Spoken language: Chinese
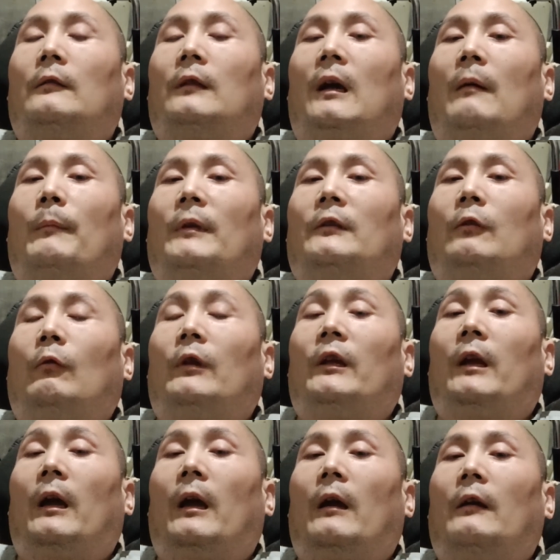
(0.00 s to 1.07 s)
他们都离
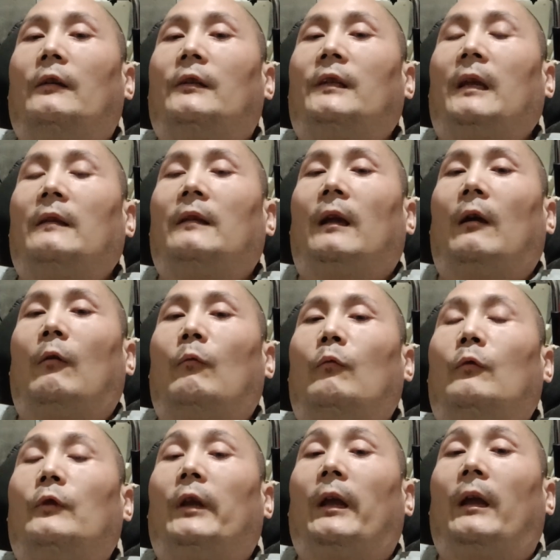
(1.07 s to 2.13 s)
开，现在
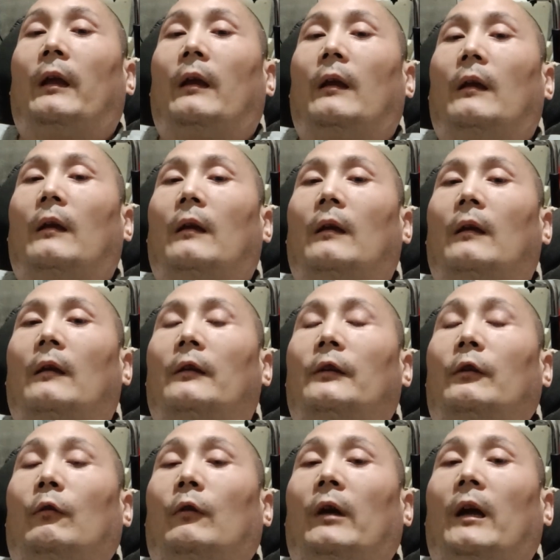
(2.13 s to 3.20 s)
屋内
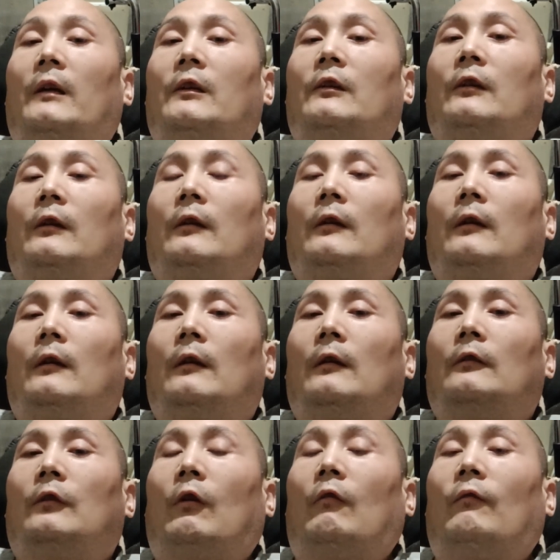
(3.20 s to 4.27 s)
又开始
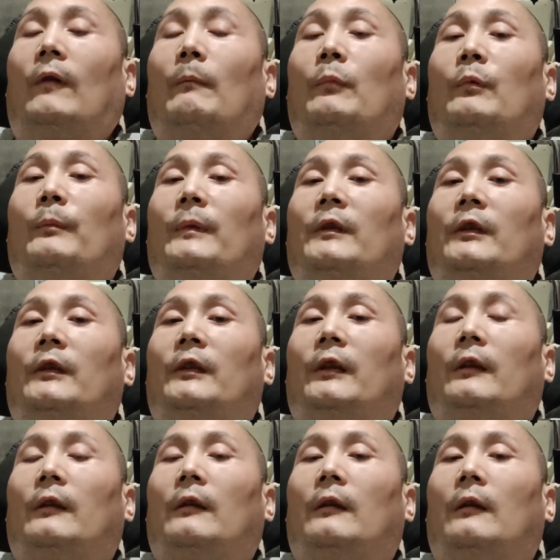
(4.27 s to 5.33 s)
投放不明气
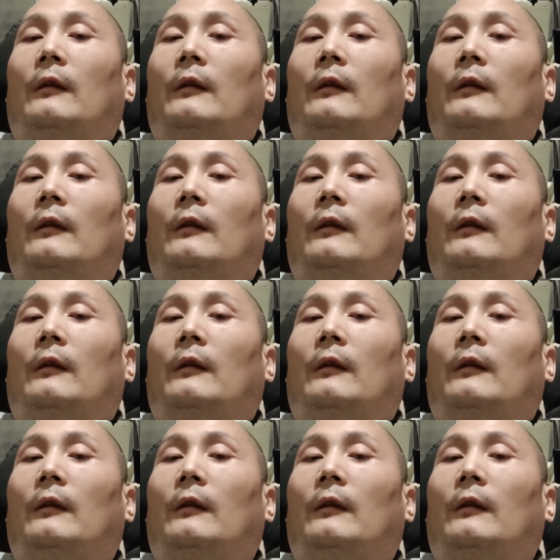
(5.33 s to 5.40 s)
体。